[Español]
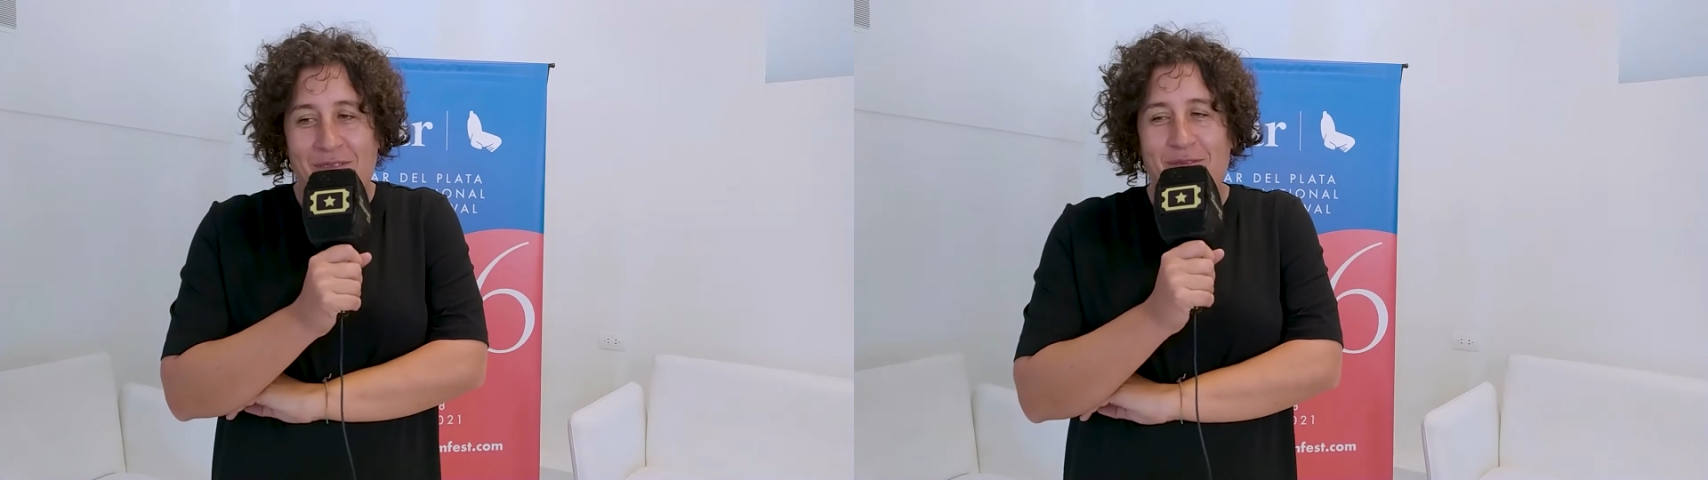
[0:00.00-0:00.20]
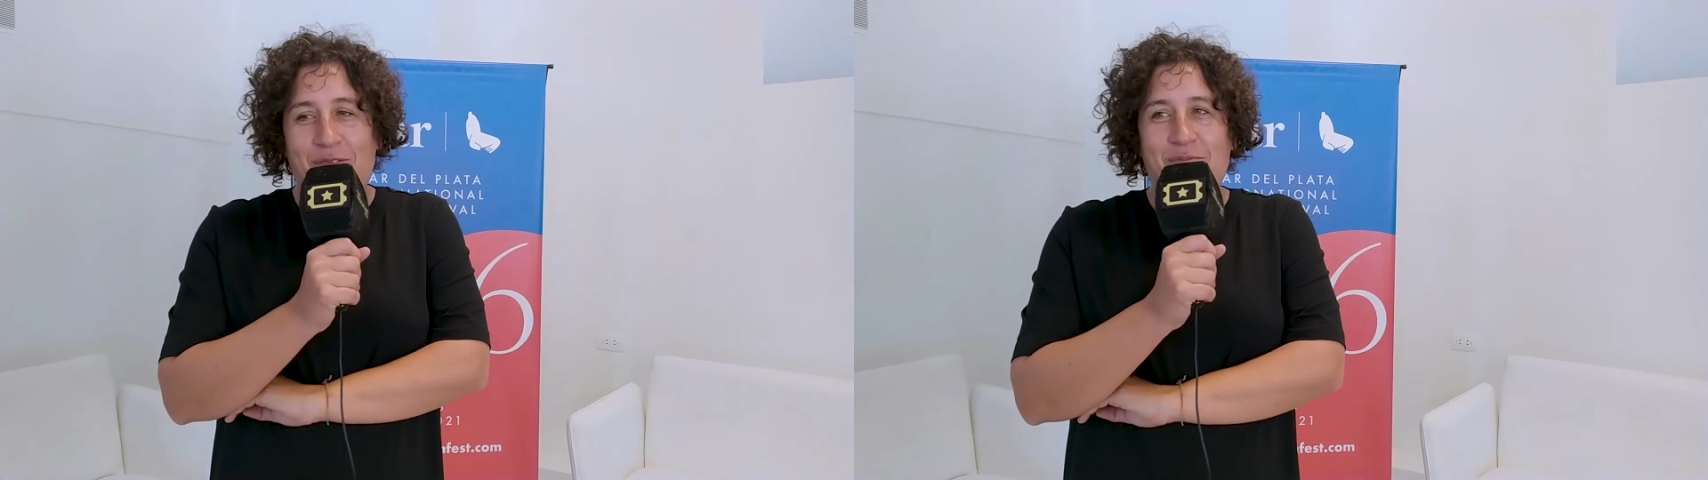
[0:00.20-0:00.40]

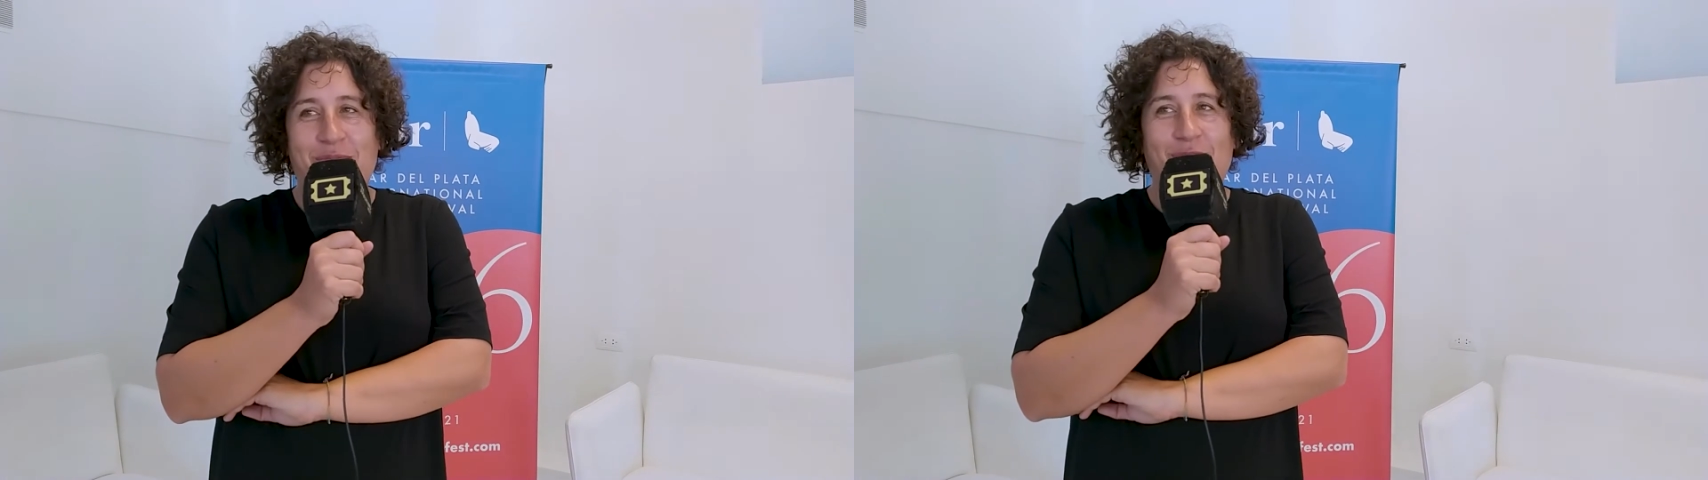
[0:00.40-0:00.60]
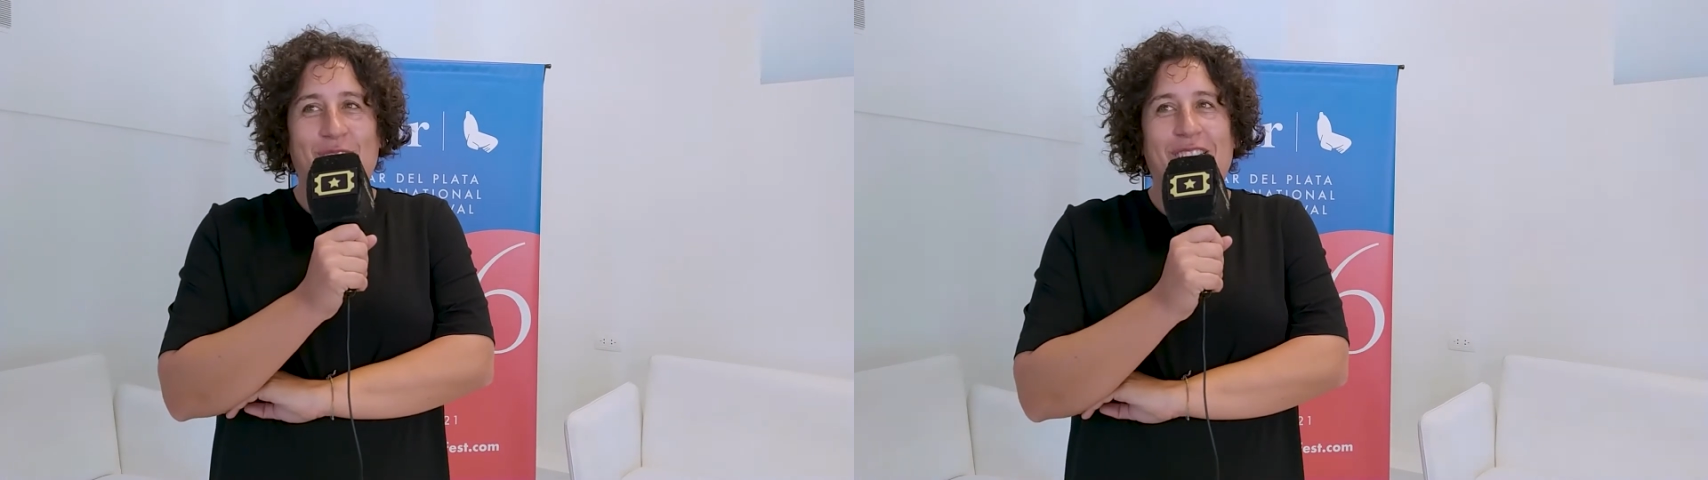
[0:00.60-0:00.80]
un
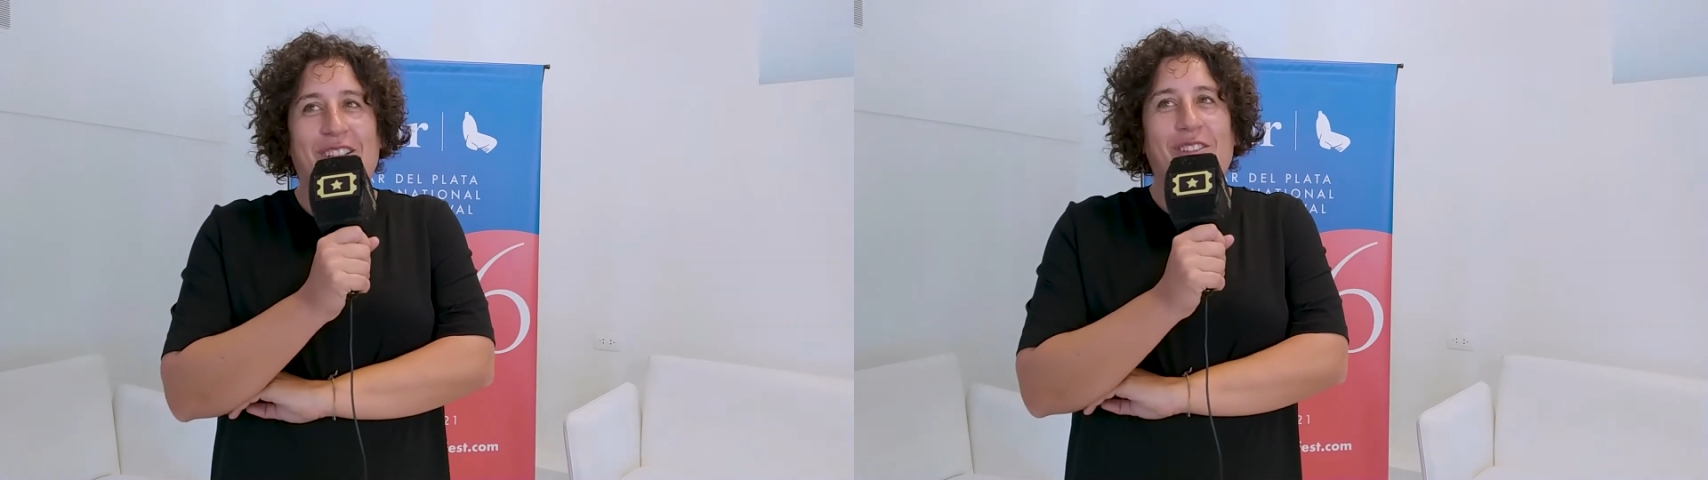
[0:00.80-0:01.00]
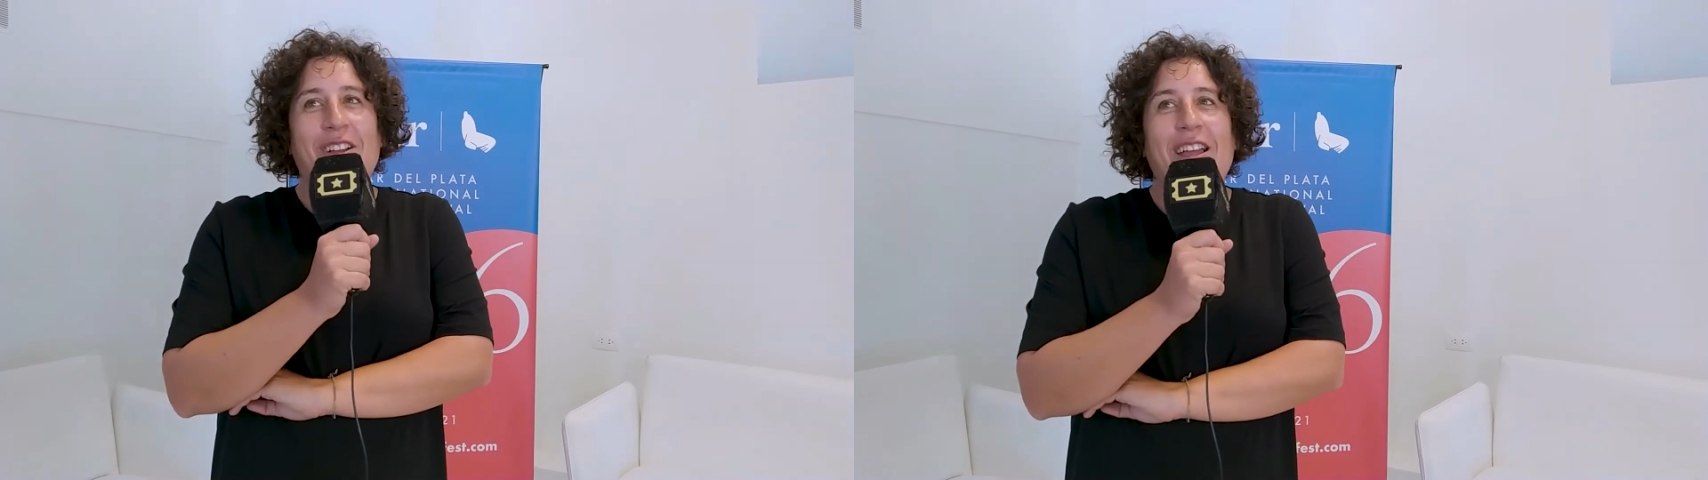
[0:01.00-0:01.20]

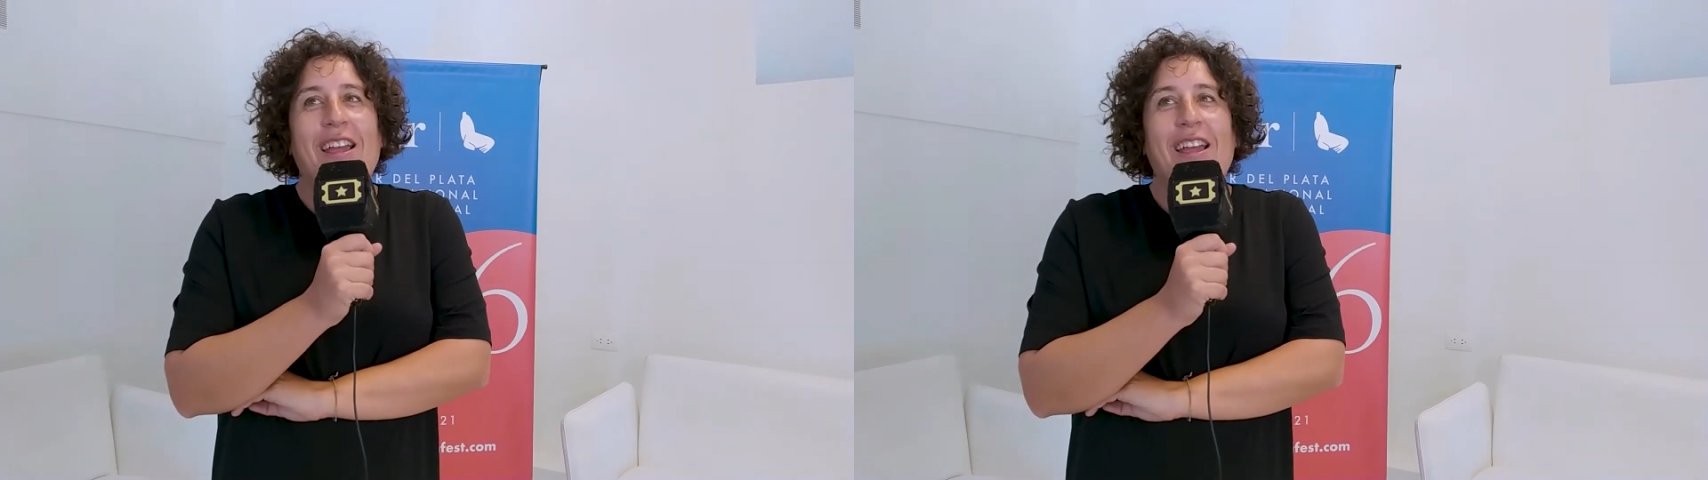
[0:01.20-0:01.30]
muchito,